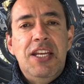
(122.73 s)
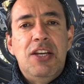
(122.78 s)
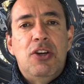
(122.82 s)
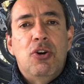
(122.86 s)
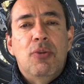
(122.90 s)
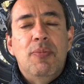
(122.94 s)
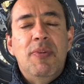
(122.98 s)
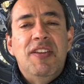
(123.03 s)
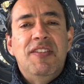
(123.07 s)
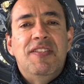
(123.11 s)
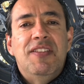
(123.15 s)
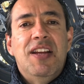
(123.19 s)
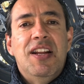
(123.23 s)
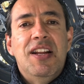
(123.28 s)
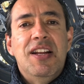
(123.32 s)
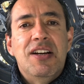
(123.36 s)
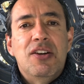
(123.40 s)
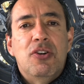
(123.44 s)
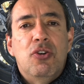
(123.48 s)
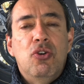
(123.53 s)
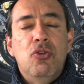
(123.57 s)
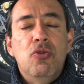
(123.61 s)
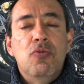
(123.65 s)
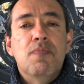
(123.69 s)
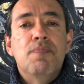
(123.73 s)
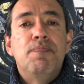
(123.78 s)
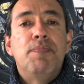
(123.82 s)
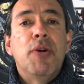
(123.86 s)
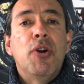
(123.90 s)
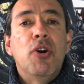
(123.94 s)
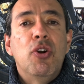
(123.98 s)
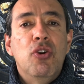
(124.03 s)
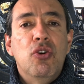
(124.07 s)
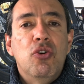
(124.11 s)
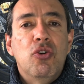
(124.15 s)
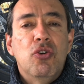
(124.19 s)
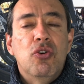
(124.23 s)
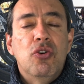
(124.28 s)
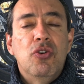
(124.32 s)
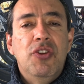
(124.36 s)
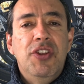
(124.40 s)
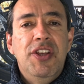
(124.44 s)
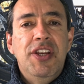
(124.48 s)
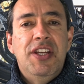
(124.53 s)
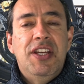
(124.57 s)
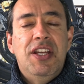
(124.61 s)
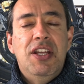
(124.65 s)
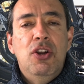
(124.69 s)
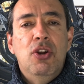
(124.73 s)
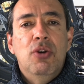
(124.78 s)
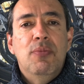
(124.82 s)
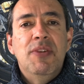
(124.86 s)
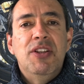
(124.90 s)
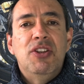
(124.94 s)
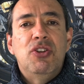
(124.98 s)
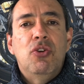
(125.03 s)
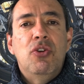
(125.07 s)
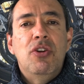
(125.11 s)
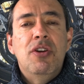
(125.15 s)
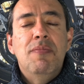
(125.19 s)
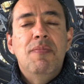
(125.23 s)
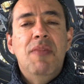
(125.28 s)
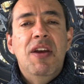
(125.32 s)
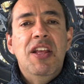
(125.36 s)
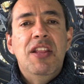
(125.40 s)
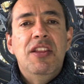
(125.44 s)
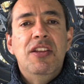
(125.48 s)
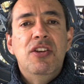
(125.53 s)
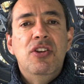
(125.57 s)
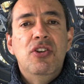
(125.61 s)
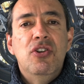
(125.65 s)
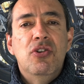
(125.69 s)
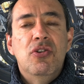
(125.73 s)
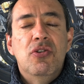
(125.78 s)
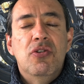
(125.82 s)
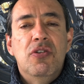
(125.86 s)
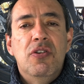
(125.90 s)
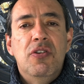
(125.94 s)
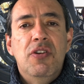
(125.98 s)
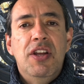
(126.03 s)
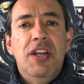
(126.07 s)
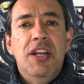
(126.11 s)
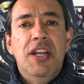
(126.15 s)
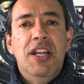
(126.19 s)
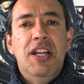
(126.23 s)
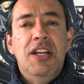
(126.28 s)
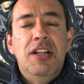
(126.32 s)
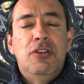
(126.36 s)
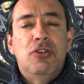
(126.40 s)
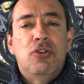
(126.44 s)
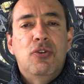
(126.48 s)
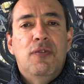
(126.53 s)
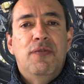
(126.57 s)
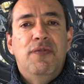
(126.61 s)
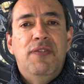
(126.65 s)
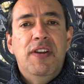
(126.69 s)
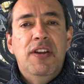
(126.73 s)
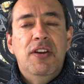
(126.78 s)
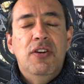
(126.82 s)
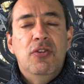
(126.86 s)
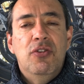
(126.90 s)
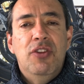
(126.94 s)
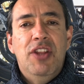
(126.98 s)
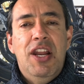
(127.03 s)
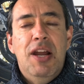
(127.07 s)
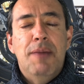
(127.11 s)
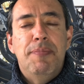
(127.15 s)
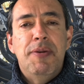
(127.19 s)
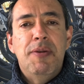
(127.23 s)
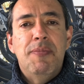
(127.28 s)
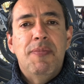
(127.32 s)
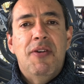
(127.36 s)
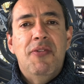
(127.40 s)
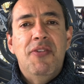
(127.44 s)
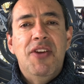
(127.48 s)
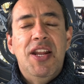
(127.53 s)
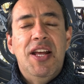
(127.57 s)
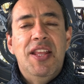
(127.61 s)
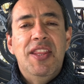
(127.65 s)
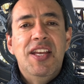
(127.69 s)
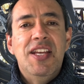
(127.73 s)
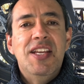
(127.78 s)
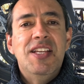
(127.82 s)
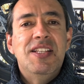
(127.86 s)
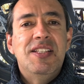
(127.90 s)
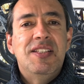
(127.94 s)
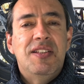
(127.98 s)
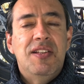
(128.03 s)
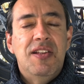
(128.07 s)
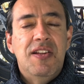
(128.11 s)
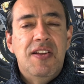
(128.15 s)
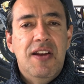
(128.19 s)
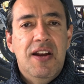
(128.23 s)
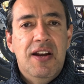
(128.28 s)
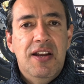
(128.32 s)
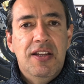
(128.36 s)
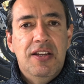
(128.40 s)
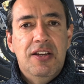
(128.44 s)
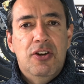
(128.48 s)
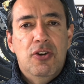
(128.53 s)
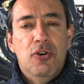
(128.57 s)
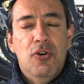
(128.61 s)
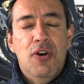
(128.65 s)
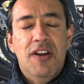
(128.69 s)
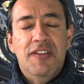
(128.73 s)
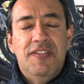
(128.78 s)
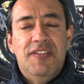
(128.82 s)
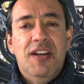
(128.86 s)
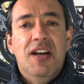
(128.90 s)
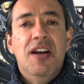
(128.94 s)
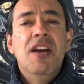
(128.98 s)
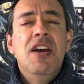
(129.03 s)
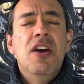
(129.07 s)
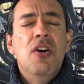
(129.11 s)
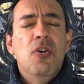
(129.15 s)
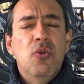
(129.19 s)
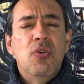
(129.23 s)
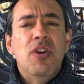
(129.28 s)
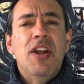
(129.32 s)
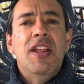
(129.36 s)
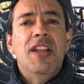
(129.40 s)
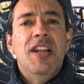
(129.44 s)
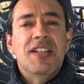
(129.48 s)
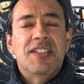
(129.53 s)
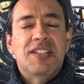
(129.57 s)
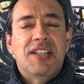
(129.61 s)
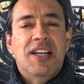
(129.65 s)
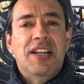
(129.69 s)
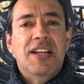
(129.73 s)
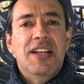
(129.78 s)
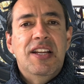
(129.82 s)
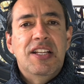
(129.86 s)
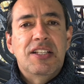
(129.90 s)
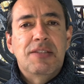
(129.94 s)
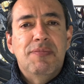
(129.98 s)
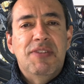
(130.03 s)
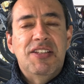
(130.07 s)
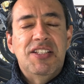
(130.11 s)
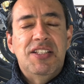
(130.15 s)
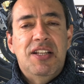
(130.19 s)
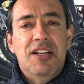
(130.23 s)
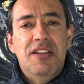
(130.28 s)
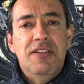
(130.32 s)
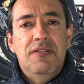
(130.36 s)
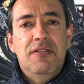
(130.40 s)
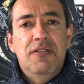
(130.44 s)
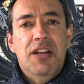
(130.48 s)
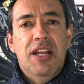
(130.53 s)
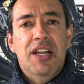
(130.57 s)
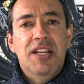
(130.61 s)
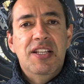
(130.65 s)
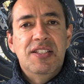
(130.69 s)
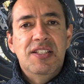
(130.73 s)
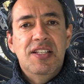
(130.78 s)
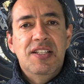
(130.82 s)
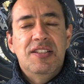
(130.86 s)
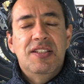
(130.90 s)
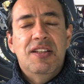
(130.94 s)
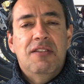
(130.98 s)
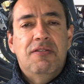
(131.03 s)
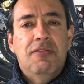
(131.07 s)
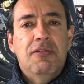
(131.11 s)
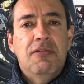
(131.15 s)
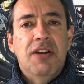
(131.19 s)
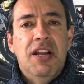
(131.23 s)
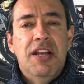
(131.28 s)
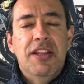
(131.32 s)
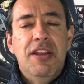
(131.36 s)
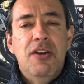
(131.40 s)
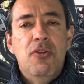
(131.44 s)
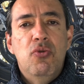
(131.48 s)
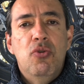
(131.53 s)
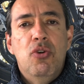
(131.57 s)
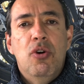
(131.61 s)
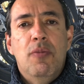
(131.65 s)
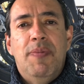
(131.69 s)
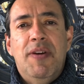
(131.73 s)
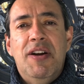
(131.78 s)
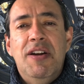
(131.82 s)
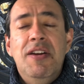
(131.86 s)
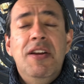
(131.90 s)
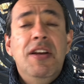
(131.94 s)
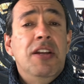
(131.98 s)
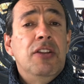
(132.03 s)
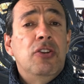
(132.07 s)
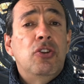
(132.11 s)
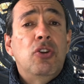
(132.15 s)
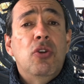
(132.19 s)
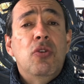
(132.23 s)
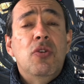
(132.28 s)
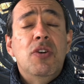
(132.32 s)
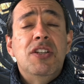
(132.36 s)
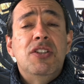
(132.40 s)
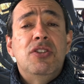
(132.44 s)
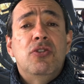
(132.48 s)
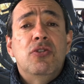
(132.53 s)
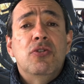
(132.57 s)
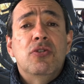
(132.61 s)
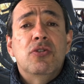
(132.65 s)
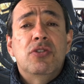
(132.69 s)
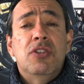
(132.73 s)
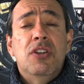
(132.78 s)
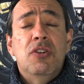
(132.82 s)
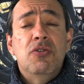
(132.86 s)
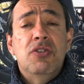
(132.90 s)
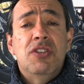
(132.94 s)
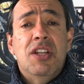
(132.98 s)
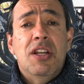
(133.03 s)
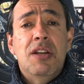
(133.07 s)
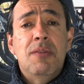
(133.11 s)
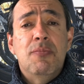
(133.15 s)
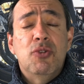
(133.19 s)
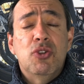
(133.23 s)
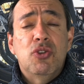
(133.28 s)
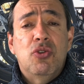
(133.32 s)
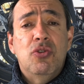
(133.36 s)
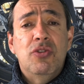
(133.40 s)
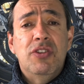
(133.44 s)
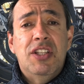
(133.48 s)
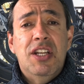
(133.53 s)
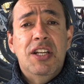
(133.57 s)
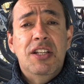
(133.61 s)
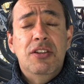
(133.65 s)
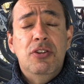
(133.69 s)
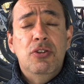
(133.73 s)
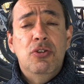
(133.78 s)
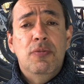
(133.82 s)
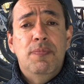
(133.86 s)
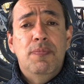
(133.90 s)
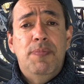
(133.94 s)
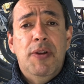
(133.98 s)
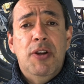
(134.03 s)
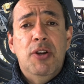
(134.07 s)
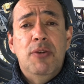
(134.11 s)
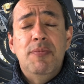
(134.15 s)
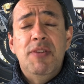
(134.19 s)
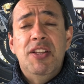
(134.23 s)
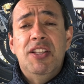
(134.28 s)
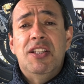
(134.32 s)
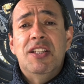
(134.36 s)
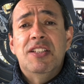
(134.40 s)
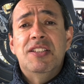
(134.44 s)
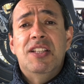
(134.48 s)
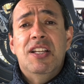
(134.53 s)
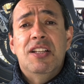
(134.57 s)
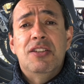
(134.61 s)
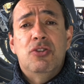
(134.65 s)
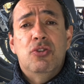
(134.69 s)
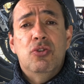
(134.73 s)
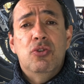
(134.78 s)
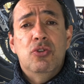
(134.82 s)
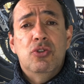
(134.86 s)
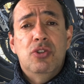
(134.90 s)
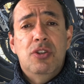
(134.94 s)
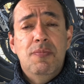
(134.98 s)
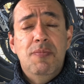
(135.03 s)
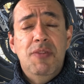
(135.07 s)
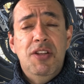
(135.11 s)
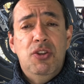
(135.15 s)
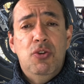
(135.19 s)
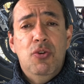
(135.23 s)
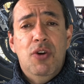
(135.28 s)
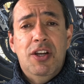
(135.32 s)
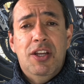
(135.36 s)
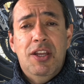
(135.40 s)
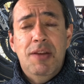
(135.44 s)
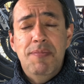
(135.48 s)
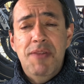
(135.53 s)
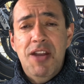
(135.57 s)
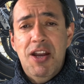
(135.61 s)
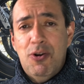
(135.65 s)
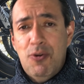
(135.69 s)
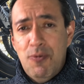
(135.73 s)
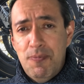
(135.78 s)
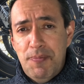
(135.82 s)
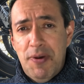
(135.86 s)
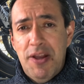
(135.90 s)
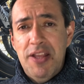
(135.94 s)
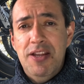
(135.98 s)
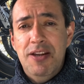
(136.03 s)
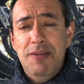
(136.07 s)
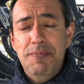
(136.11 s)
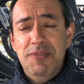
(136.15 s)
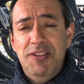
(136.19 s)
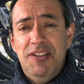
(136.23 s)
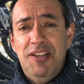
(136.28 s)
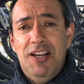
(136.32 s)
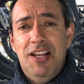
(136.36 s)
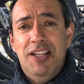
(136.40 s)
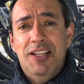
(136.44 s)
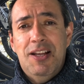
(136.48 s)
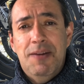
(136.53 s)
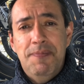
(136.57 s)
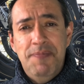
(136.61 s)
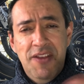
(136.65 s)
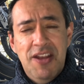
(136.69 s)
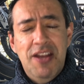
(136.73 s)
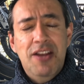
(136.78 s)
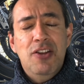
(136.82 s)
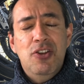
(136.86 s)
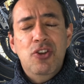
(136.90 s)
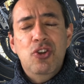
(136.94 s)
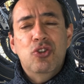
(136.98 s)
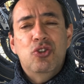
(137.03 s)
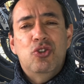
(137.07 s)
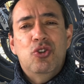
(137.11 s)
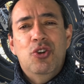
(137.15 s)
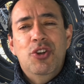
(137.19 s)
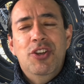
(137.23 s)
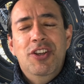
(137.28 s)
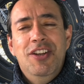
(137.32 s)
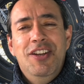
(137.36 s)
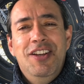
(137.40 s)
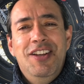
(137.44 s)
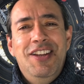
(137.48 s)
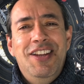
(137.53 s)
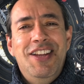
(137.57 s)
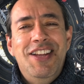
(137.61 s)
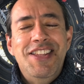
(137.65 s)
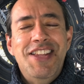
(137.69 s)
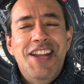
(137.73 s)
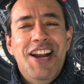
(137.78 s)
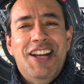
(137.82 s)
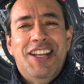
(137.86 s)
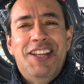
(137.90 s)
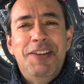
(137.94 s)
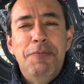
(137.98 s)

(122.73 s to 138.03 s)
comenzará con un prólogo de kilómetro y medio, el trofeo de la primavera de Istria en Croacia, una de las carreras más tradicionales de esta zona de Europa. Todo esto se lo estaremos contando, pero mientras tanto los invito a que me acompañen en bicicleta. Yo soy Iñaki